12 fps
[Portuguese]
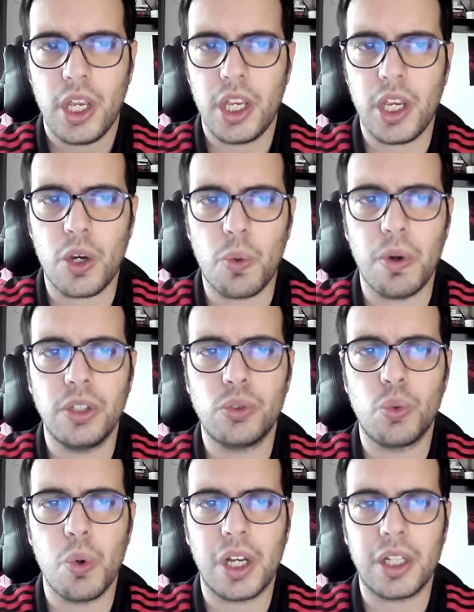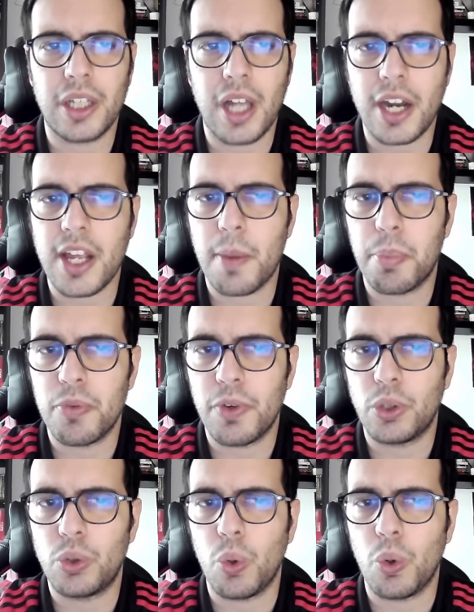enquanto que o Candelária
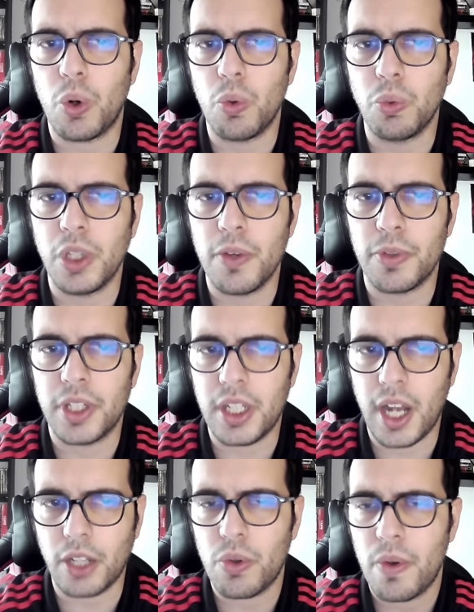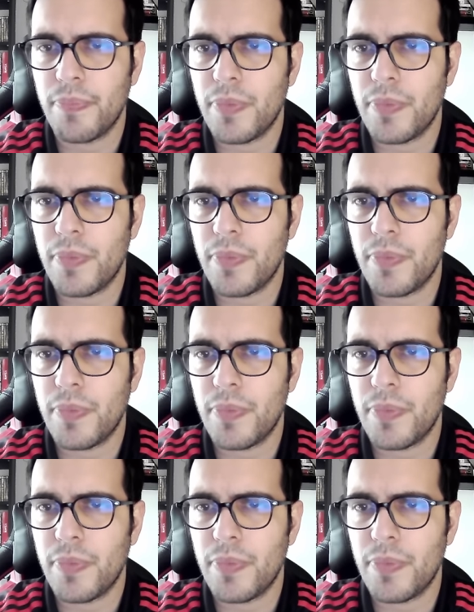aproveitou um livre direto